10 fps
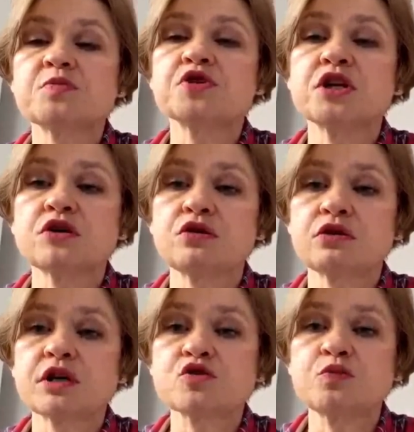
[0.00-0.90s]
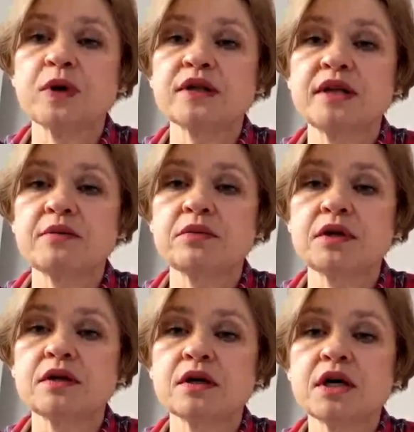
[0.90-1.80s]
sprzed okresu
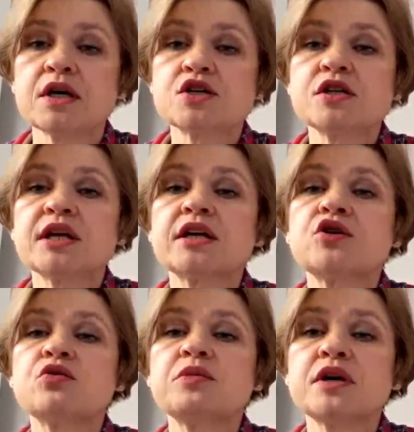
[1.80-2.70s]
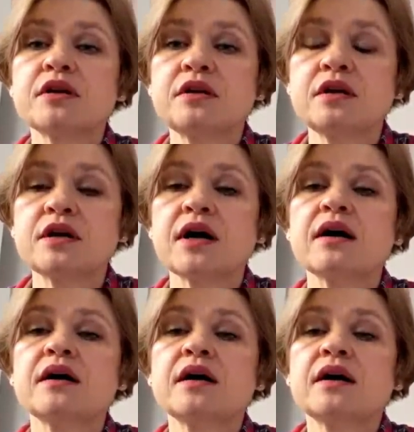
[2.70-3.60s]
pandemii, czyli takiego
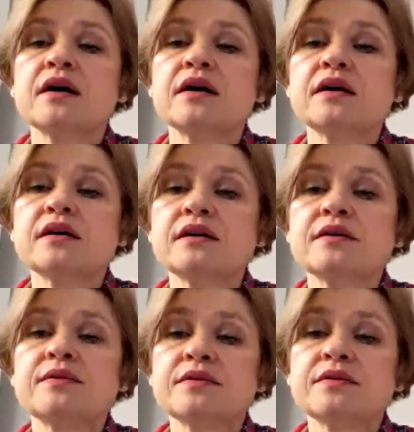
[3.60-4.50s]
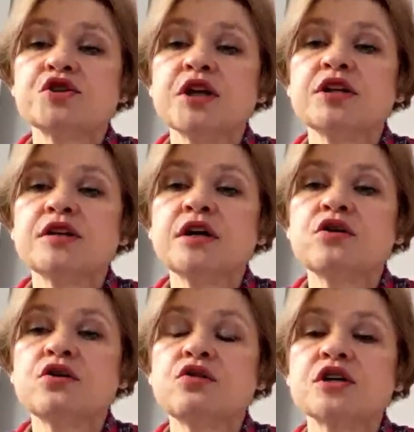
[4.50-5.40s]
miernika e,
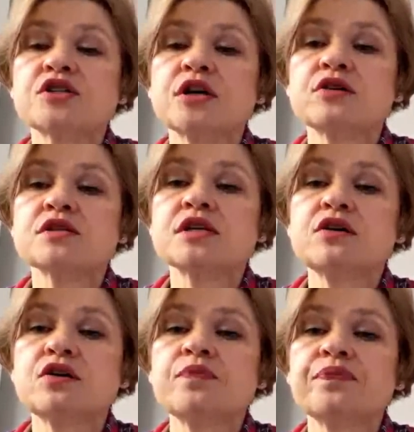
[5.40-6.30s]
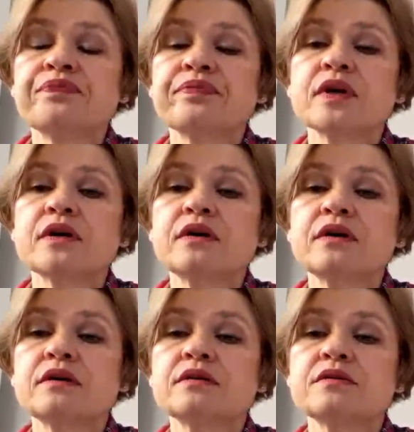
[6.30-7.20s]
średniego określającego e,
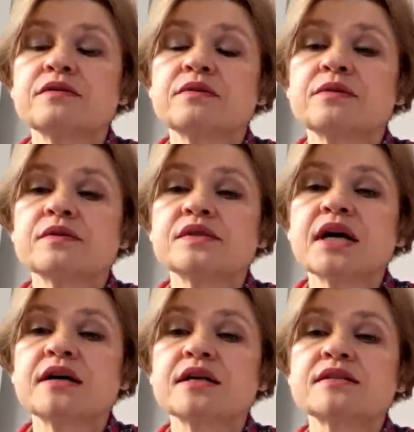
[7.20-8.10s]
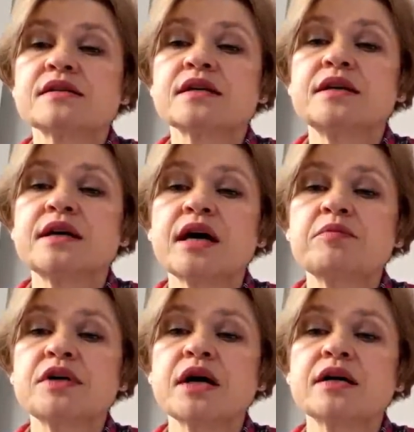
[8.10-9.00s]
e, zakres
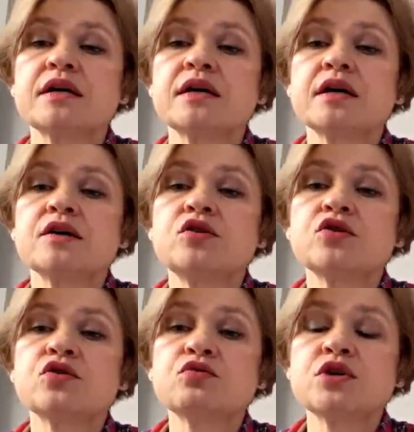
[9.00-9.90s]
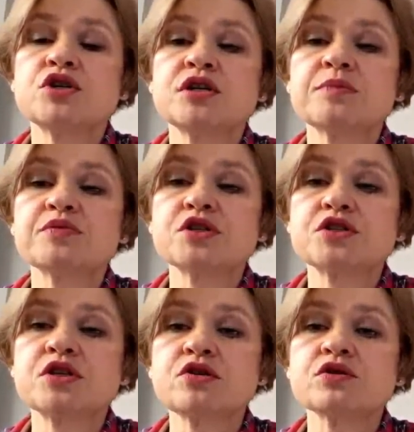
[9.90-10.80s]
glikemii, jaki dokonuje się na
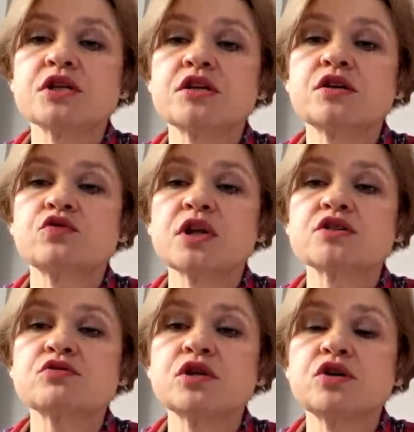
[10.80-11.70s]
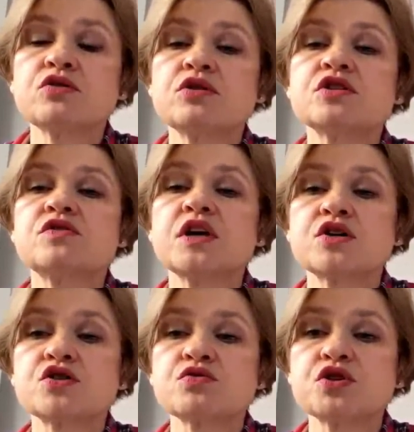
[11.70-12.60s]
przestrzeni ostatnich 12 tygodni,
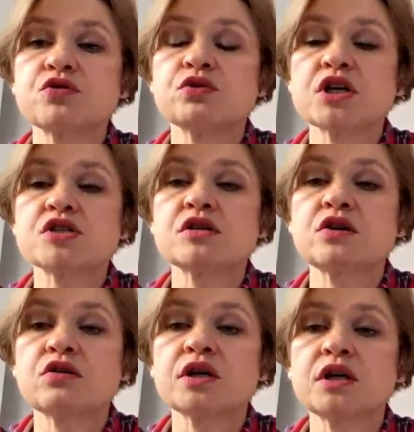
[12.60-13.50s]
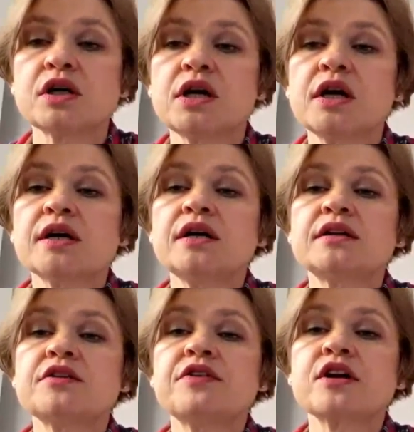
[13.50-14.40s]
zwiększył się u naszych chorych i
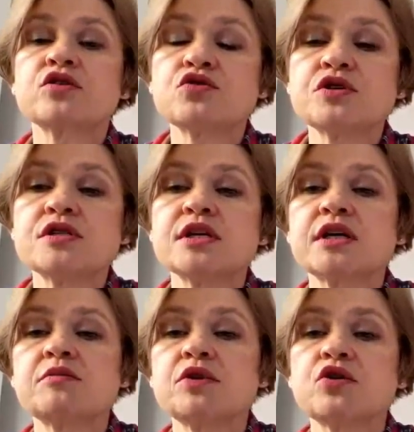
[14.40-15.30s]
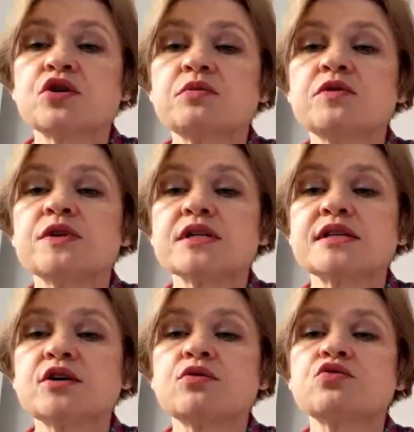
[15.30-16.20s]
te wartości, z jakimi chorymi
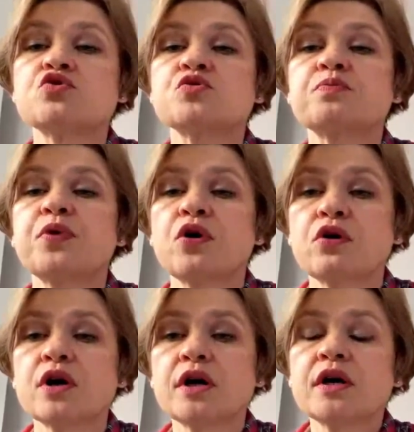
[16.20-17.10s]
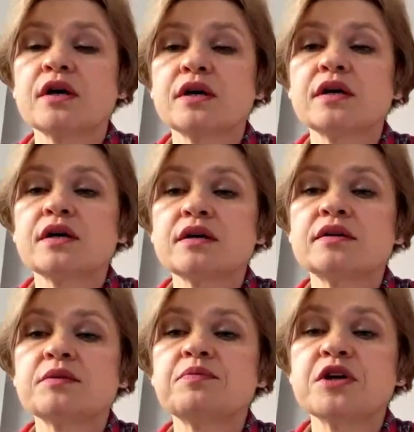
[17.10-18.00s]
wracają już po
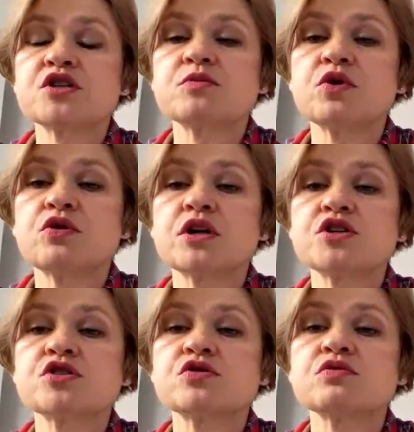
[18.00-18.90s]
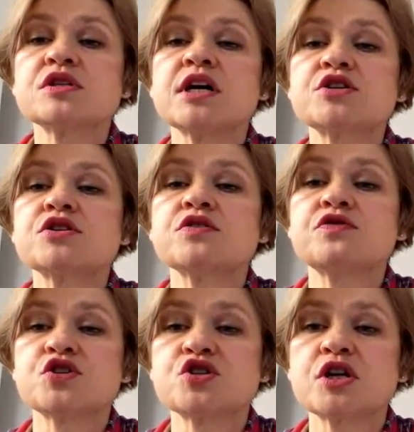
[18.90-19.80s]
tym pierwszym okresie, są znacznie
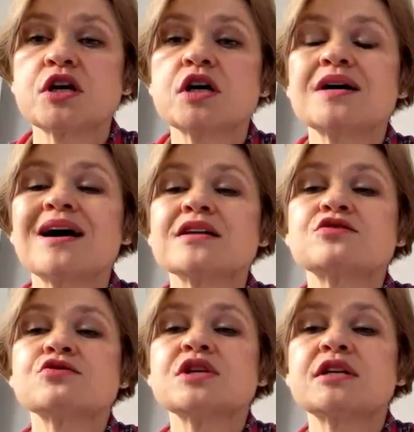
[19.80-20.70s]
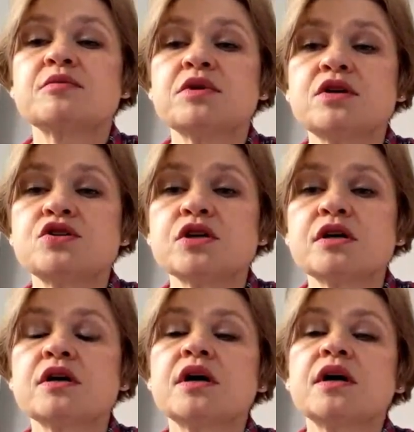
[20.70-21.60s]
wyższe, a co za tym
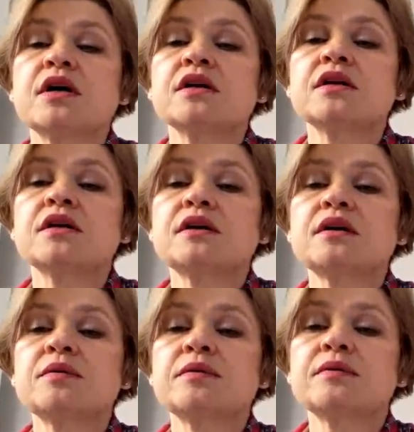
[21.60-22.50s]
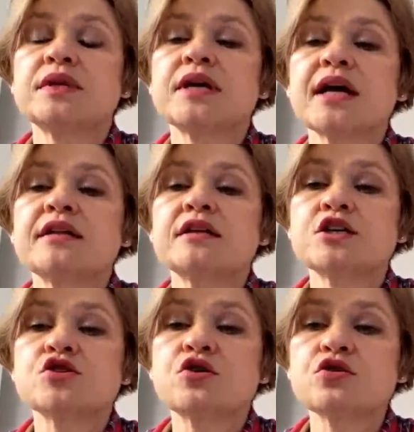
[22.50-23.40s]
idzie, Y, te rany
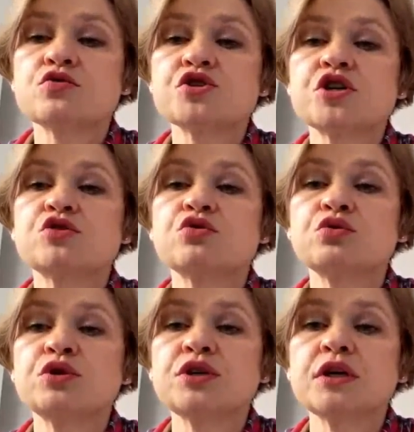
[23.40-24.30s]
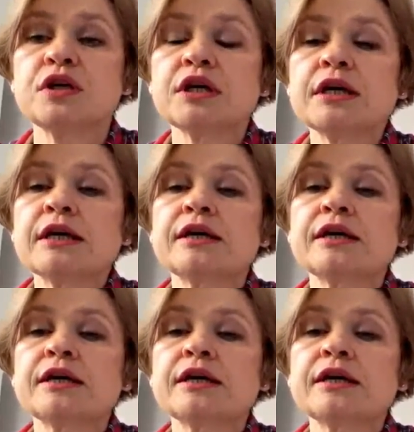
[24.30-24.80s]
też goją się trudniej.